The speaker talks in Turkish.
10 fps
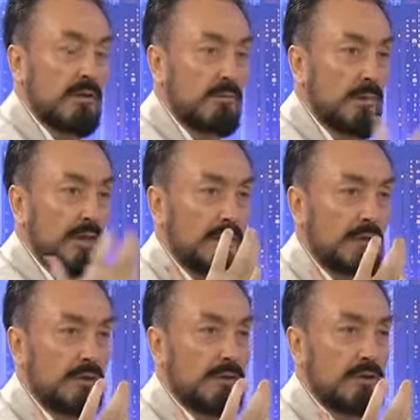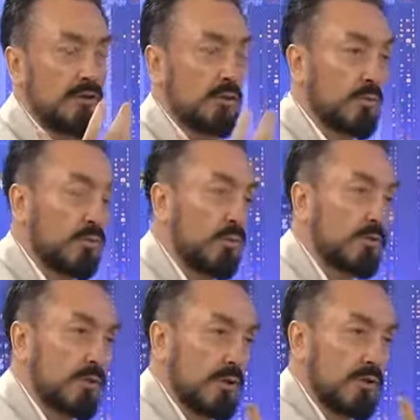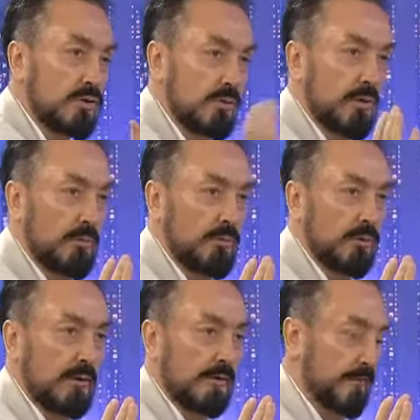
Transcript: meleklerin gelişini, ruhun çıkışını göremiyorlar.